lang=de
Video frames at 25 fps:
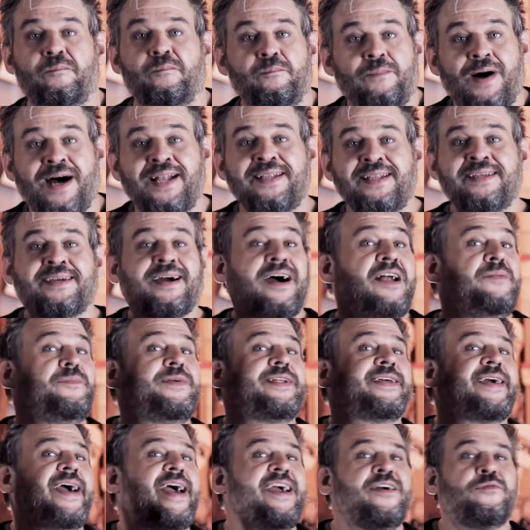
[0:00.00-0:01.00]
Man kann
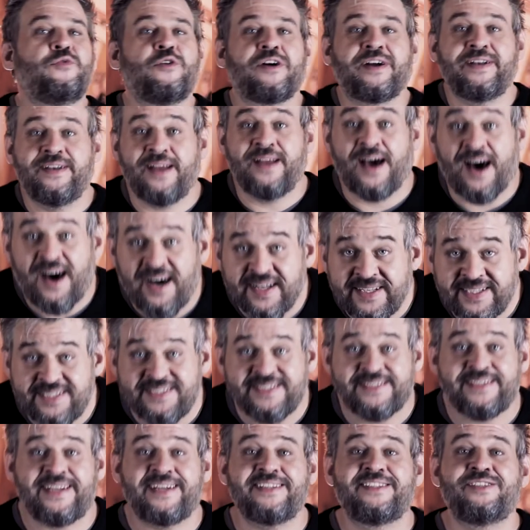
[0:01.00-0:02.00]
mit Cakewalk nach der
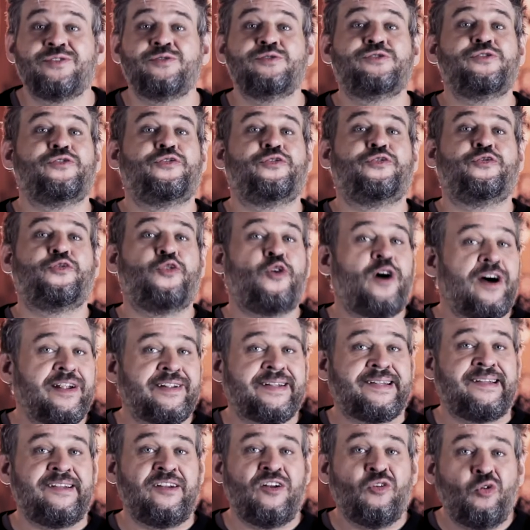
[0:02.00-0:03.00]
Installation
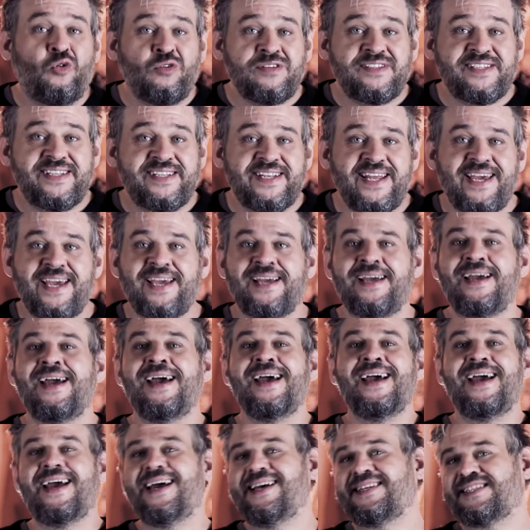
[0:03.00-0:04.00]
sofort loslegen,
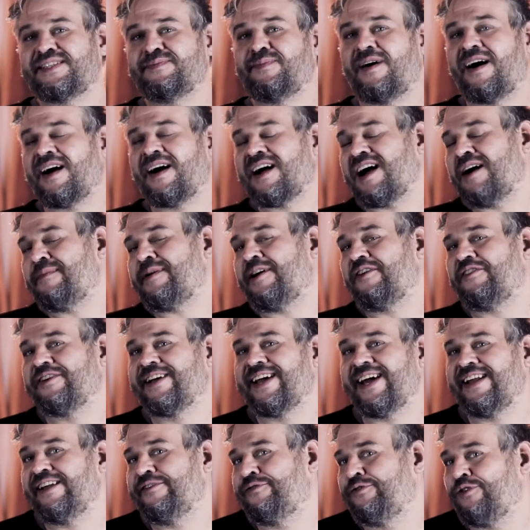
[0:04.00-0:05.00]
es mag aber auch
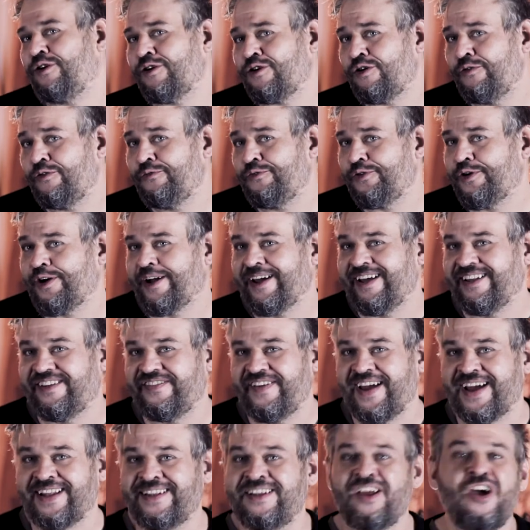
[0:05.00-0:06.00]
gerne vorkonfiguriert
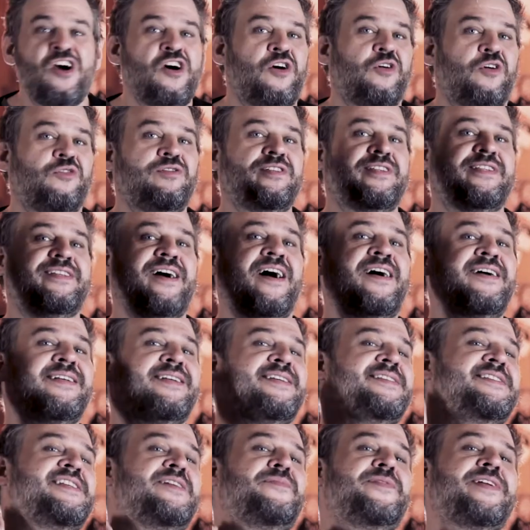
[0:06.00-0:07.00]
werden und dankt
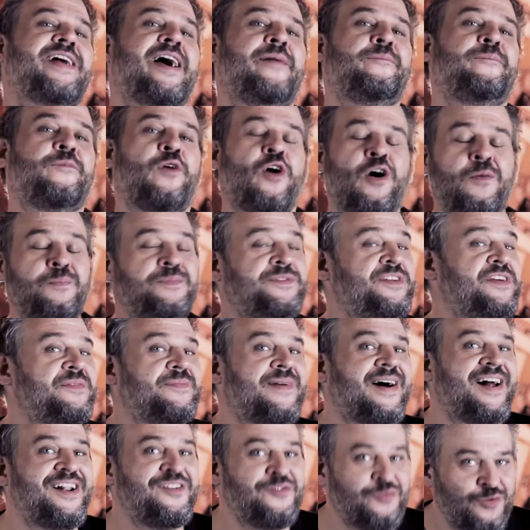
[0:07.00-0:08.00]
es dir mit einem
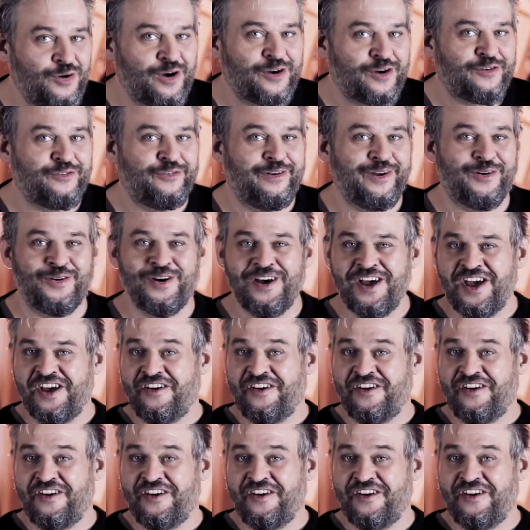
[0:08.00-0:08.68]
optimalen Workflow.